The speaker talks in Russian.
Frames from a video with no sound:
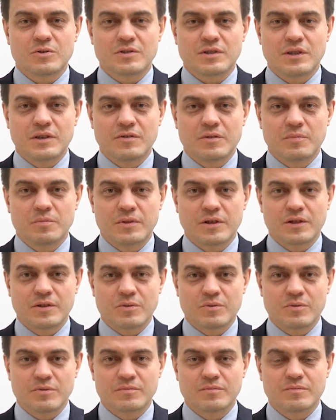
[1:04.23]
ставить
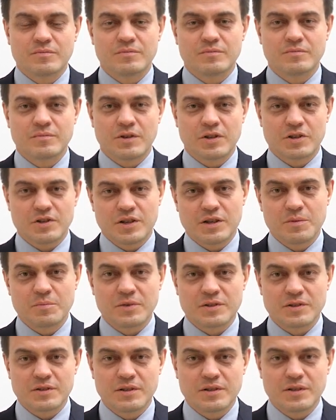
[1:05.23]
планку
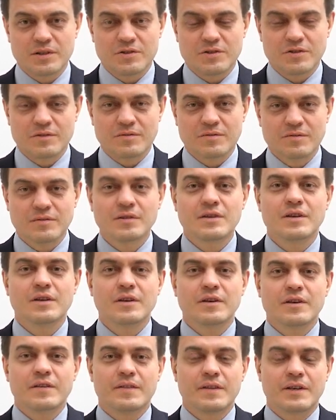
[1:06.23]
решаемых задач –
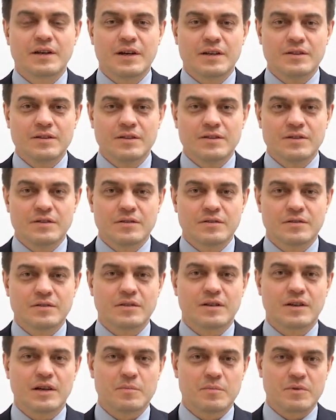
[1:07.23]
находить
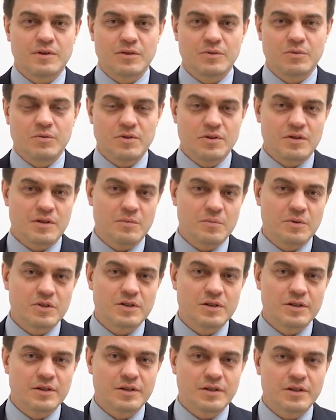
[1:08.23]
команду
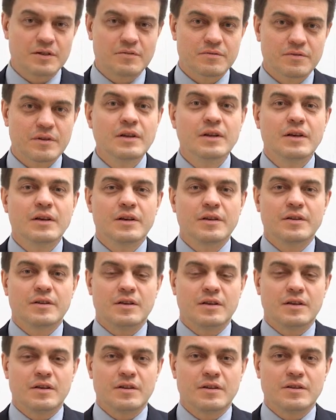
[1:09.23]
единомышленников
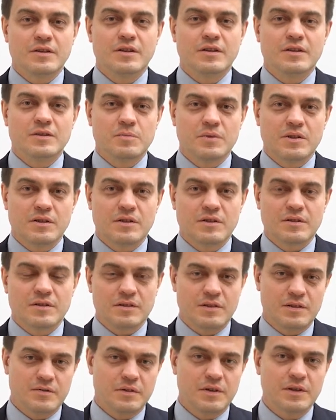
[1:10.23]
и неизменно
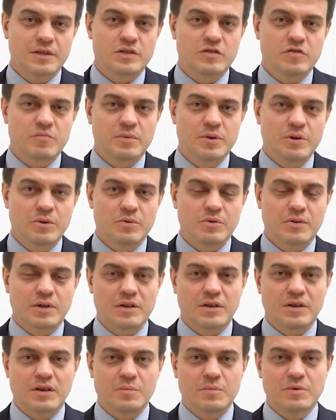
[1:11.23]
двигаться вперед,
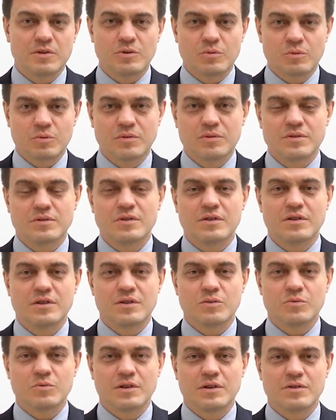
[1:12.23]
какие бы трудности и
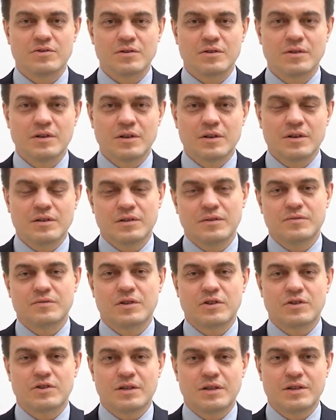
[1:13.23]
неудачи не
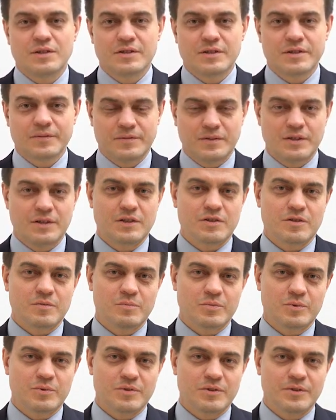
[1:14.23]
встречались на нашем
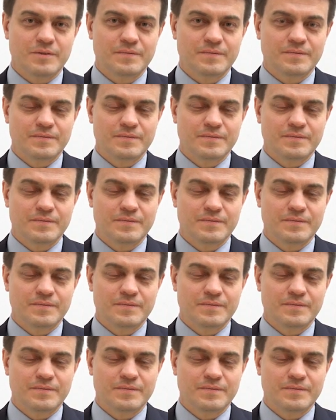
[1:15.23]
пути.